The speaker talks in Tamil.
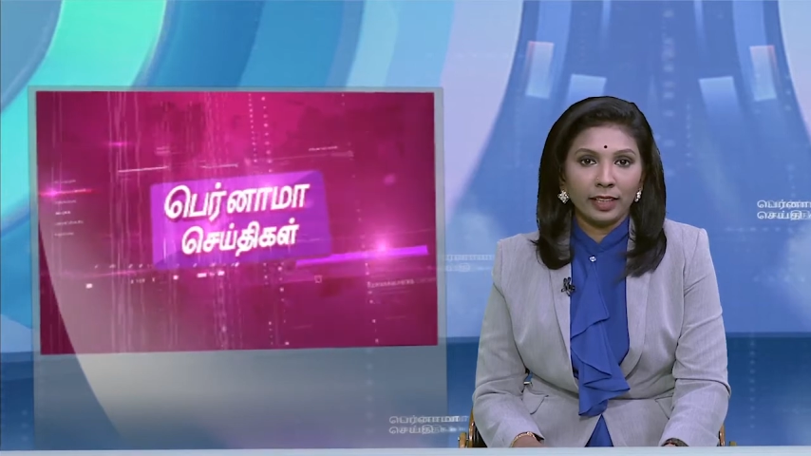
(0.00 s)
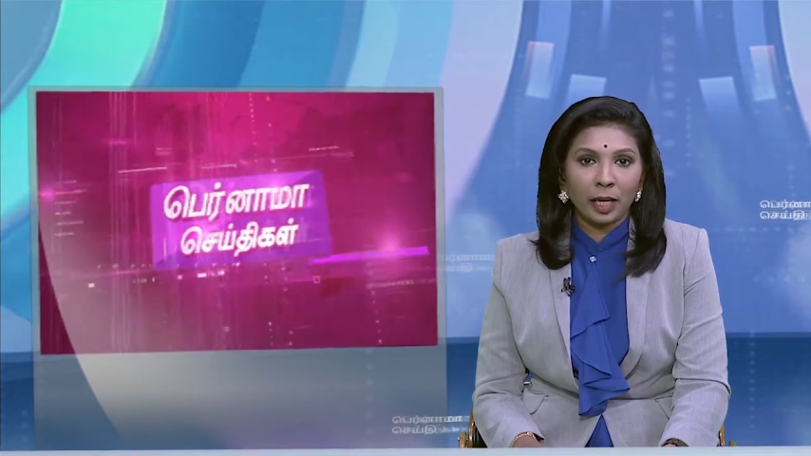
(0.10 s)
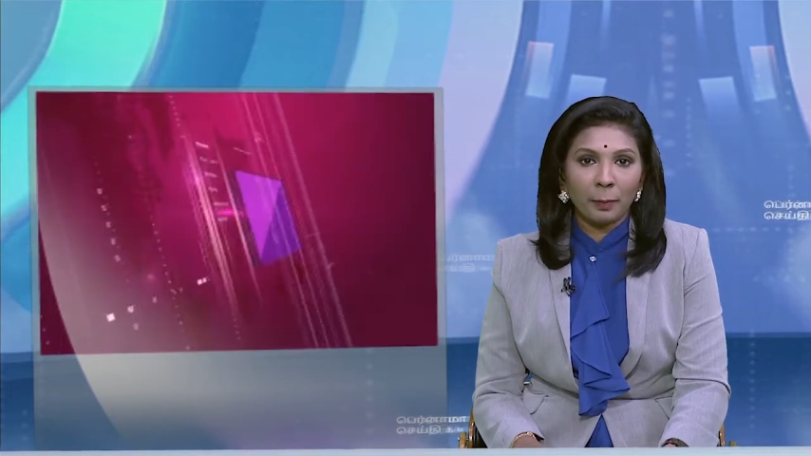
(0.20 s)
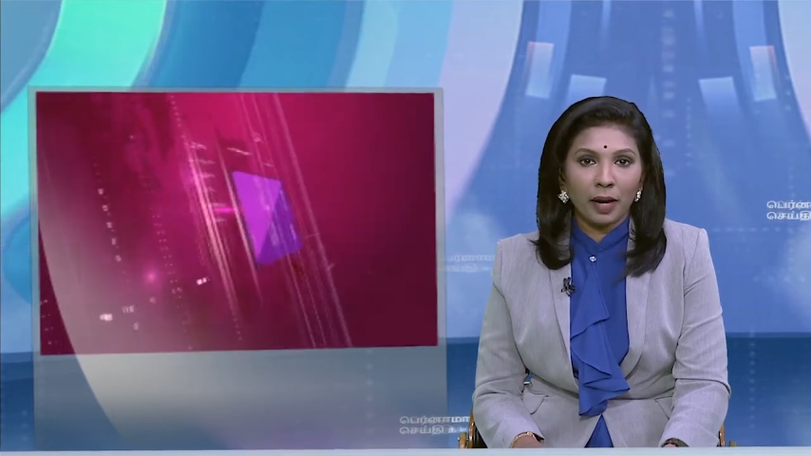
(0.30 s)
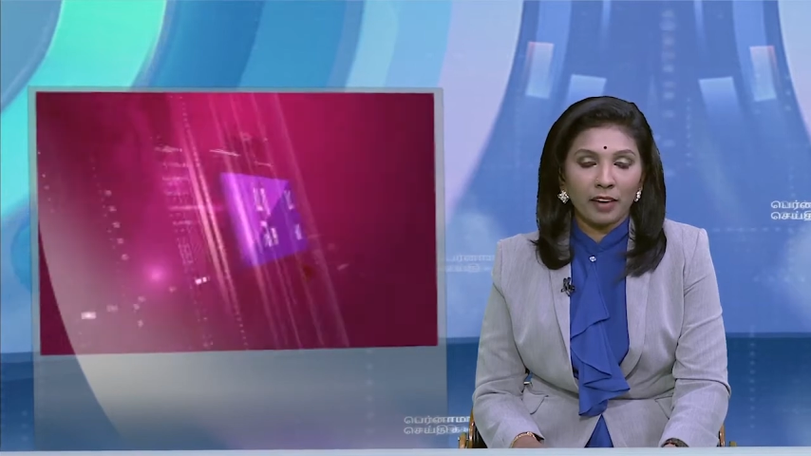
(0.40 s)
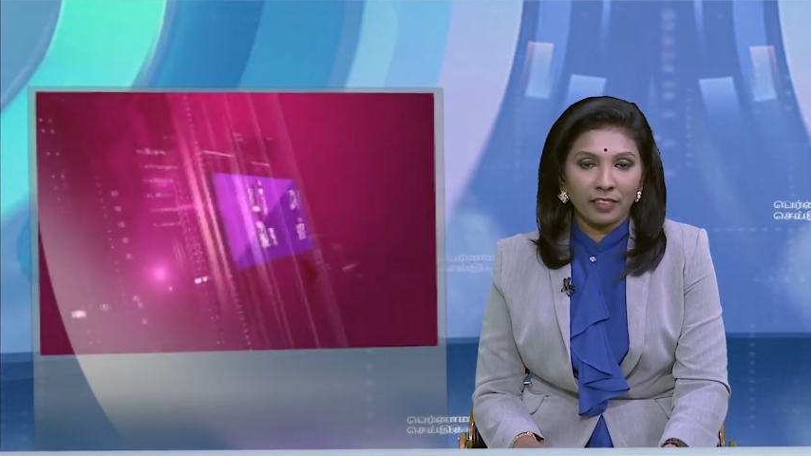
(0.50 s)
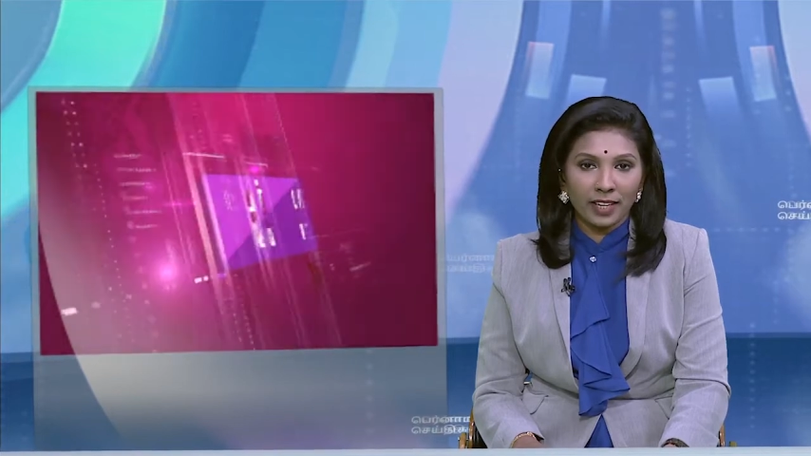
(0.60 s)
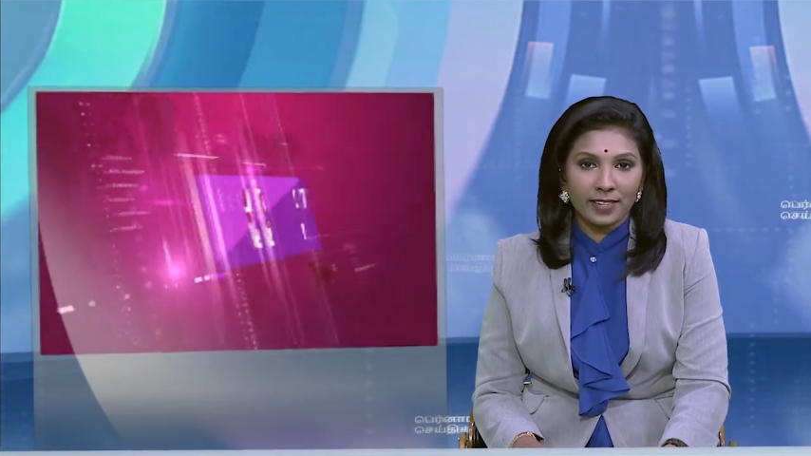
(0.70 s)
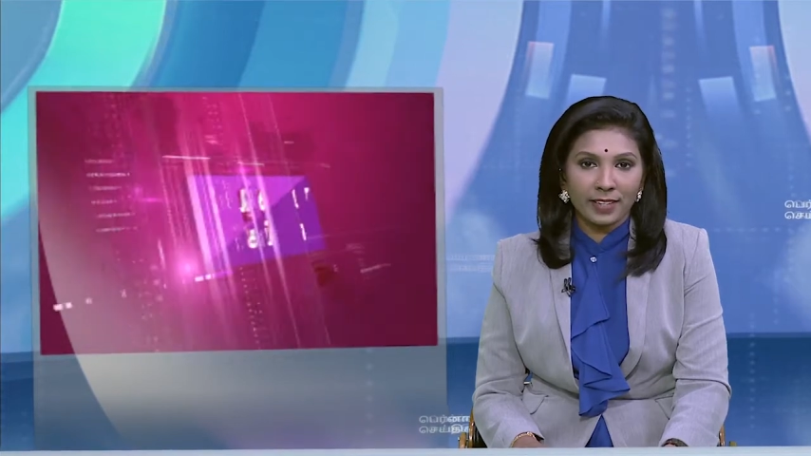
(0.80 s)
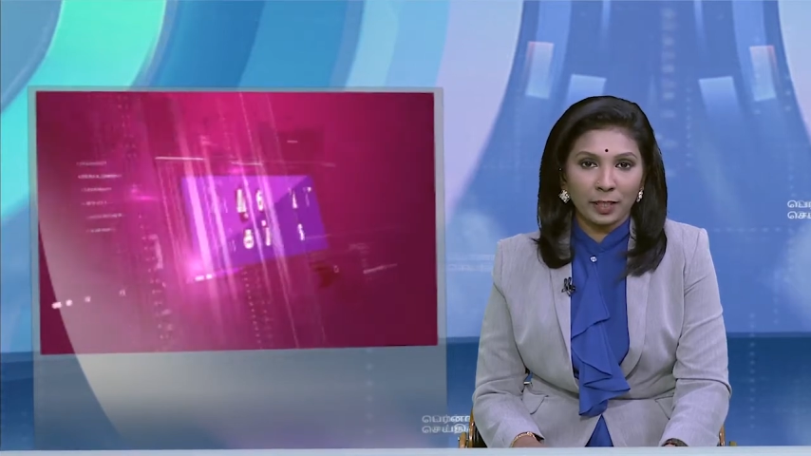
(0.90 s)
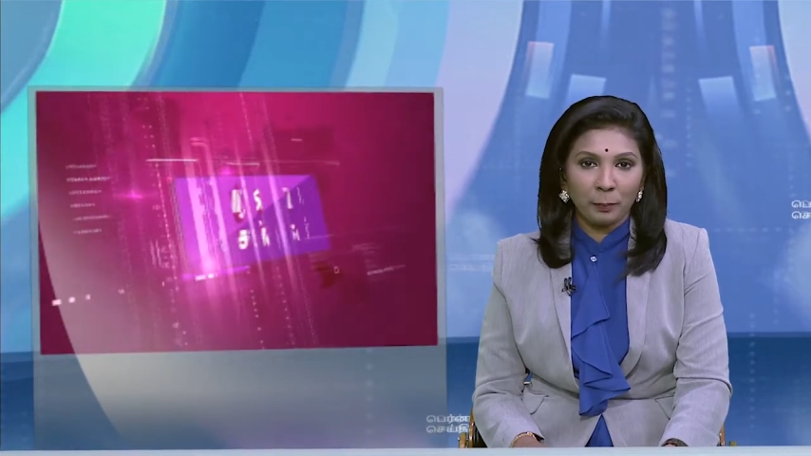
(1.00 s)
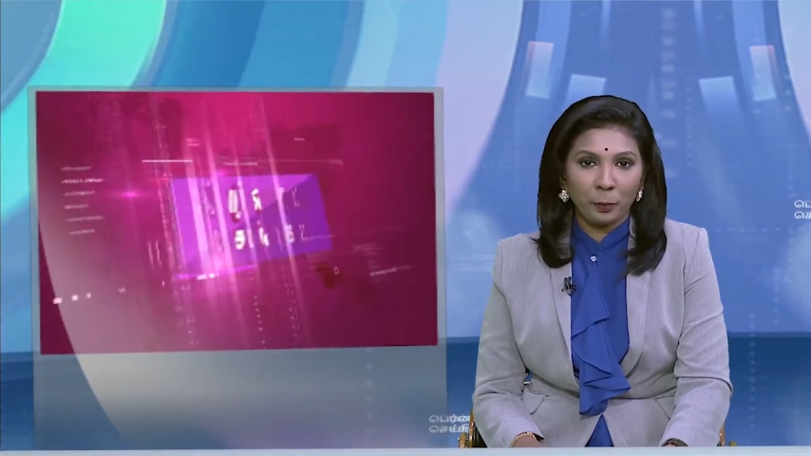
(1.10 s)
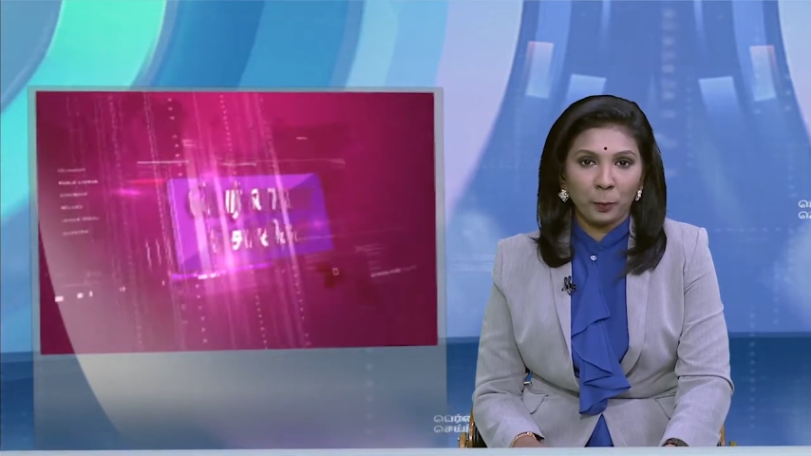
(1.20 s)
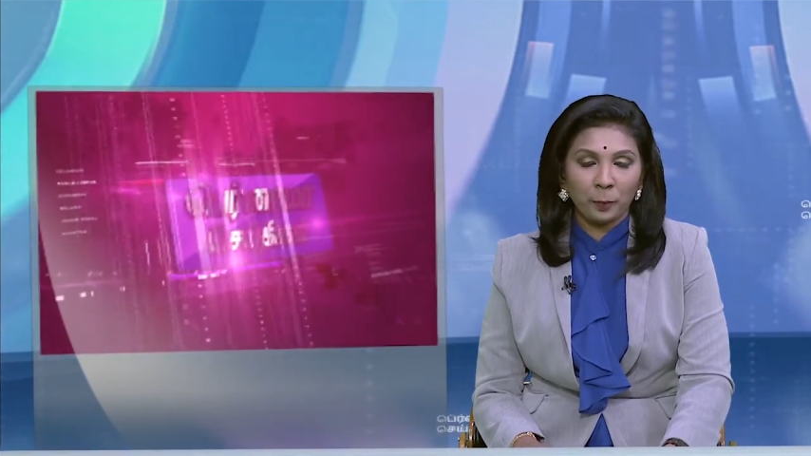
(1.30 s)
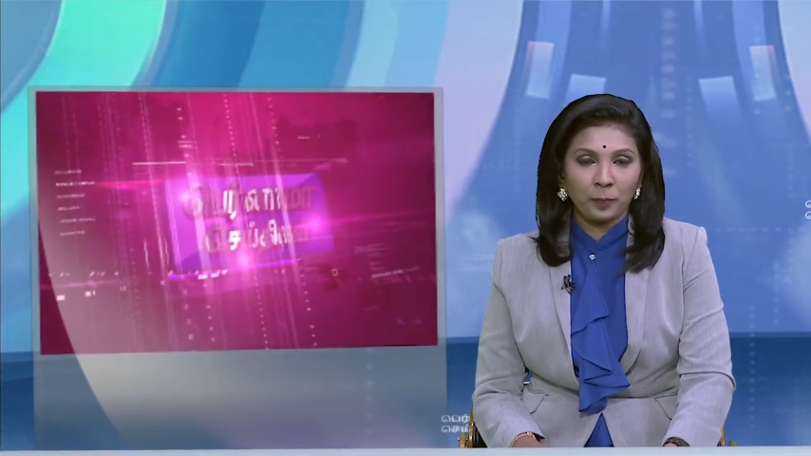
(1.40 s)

நாம் அவரை சந்திப்போம்